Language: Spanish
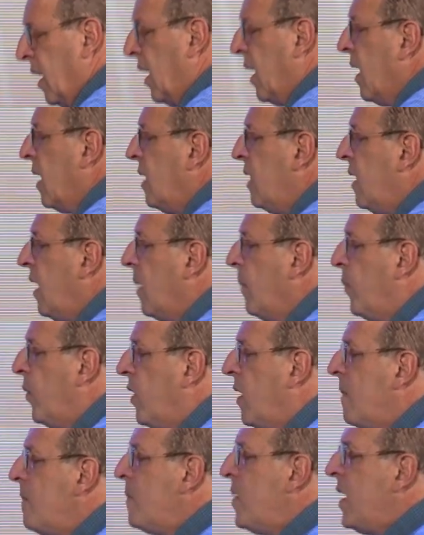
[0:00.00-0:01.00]
Es el
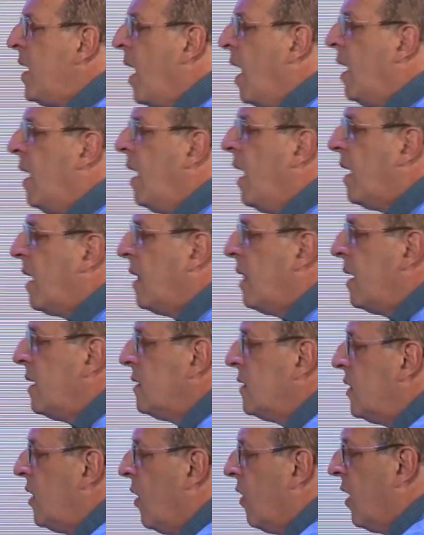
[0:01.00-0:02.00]
tiempo de enviar la
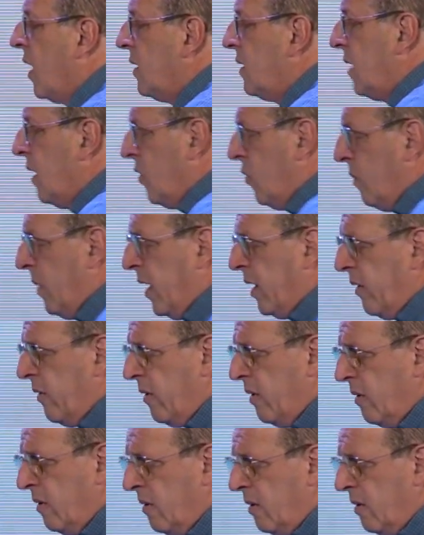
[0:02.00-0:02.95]
redención al ser humano.